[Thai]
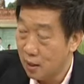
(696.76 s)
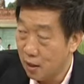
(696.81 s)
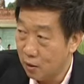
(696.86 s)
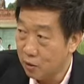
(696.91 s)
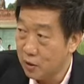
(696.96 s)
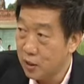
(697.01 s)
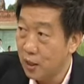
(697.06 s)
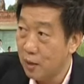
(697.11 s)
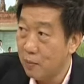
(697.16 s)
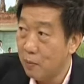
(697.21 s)
ซึ่ง
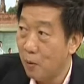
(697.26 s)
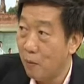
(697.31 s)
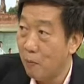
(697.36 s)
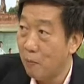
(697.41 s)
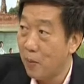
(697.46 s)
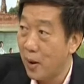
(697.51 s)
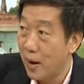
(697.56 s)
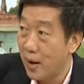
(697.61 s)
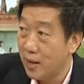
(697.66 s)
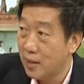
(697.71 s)
เขาเชิญผ
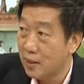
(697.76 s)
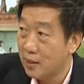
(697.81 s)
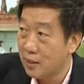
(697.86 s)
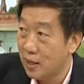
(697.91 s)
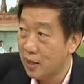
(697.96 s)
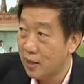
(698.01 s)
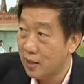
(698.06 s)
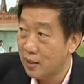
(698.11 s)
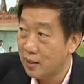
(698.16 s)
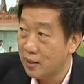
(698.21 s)
มไป
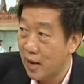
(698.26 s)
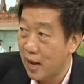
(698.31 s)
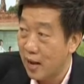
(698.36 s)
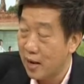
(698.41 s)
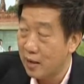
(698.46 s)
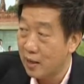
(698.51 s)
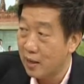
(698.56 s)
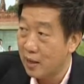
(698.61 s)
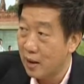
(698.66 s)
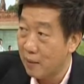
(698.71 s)
ศาสตรา
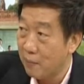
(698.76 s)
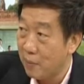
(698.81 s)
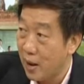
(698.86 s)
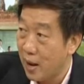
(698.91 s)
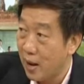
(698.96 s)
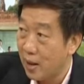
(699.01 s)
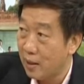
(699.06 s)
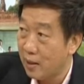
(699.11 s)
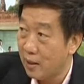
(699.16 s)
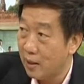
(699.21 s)
จารย์นาย
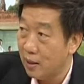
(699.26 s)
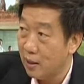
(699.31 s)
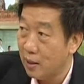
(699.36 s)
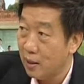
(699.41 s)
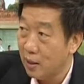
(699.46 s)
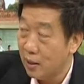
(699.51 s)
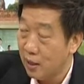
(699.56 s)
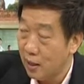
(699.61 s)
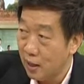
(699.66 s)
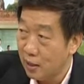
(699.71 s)
แพทย์
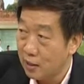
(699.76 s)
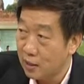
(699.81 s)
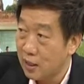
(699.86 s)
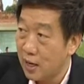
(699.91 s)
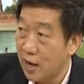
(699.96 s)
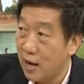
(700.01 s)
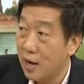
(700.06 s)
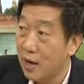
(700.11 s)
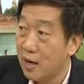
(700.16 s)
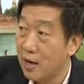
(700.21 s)
เอ
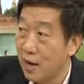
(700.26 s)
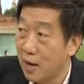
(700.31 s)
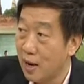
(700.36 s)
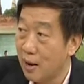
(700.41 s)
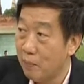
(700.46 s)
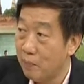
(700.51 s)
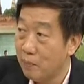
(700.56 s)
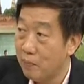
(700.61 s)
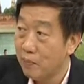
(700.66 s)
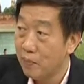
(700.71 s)
เซ
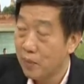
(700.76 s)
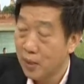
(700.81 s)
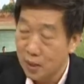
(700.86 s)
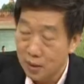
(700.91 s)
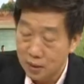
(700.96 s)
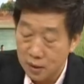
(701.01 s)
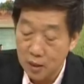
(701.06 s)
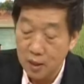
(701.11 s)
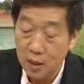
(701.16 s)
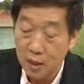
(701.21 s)
นะครับ
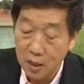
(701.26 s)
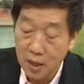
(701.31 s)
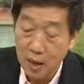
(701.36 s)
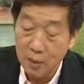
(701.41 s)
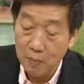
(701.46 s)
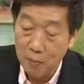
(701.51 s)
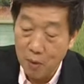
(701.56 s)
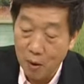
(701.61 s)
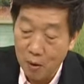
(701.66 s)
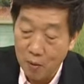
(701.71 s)
ซึ่ง
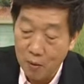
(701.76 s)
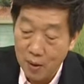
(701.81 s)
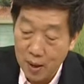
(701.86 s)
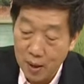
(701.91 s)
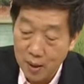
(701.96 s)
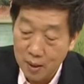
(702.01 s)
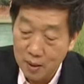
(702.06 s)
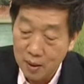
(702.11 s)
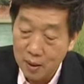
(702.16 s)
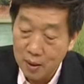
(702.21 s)
ท่านมอง
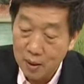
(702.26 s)
ว่า